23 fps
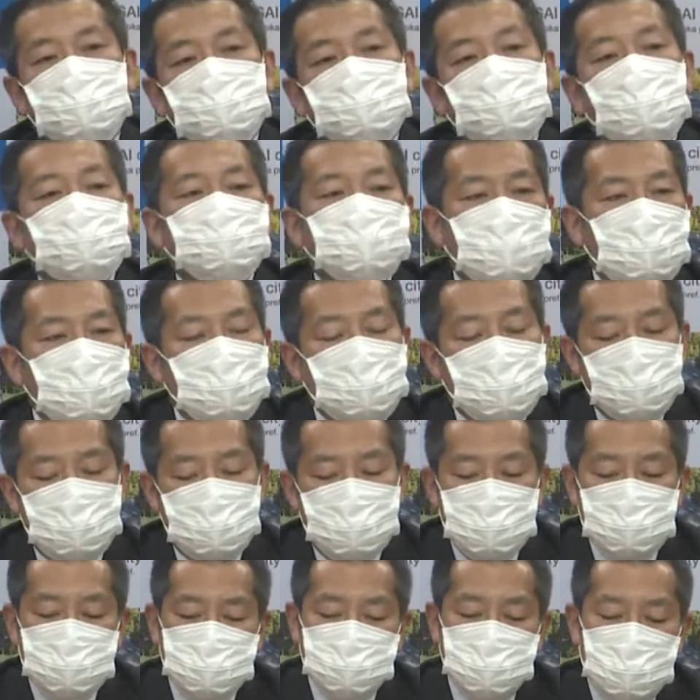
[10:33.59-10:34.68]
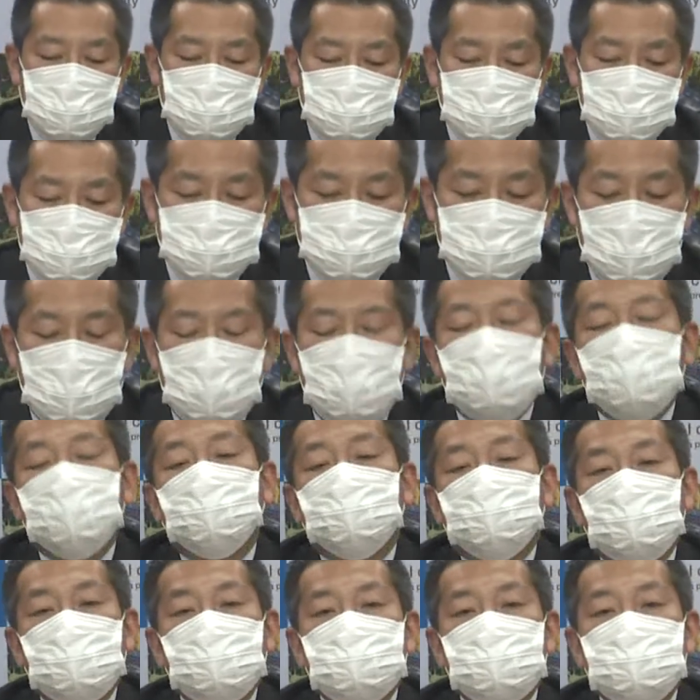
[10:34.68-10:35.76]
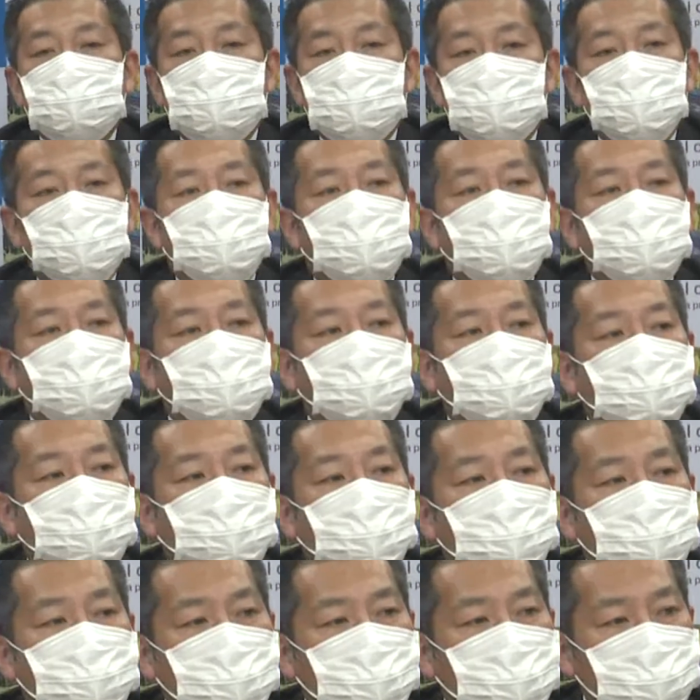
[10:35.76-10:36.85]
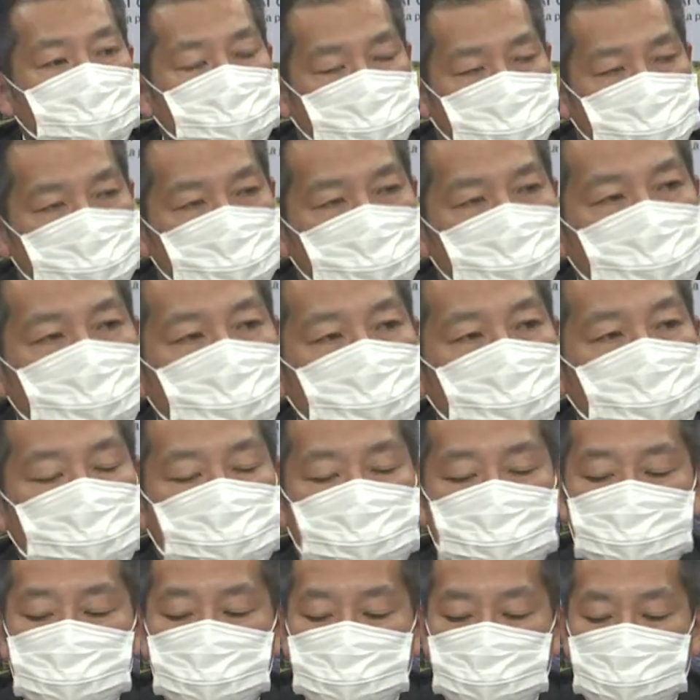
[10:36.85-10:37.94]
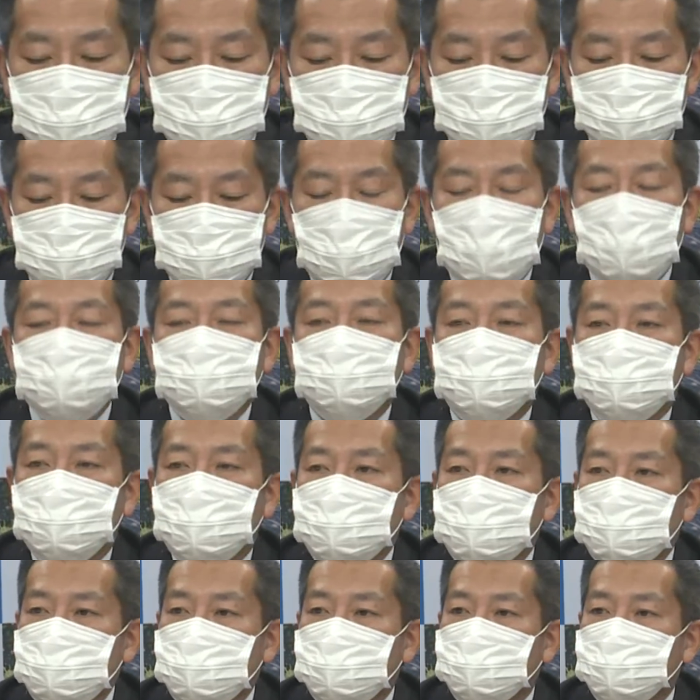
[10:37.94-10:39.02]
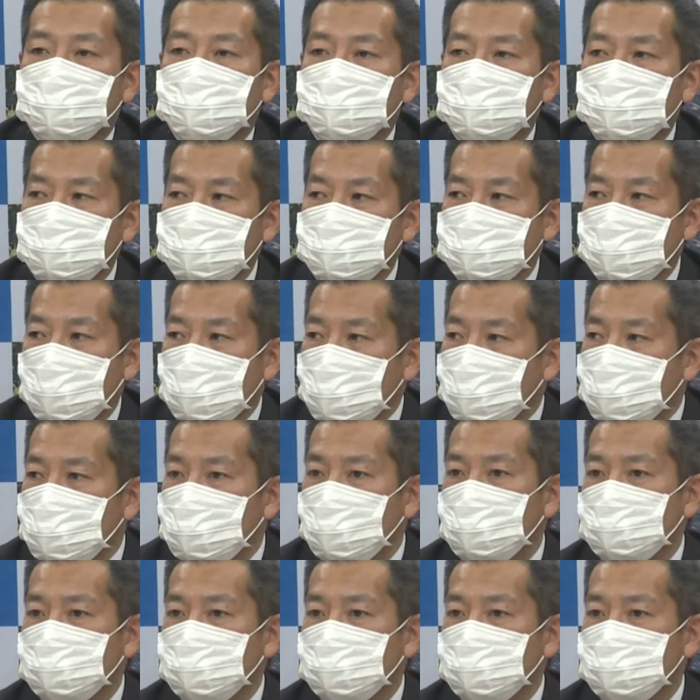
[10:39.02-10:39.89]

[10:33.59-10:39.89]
昨年一度やりました湖西市の公共交通企業シャトルバースの実証実験、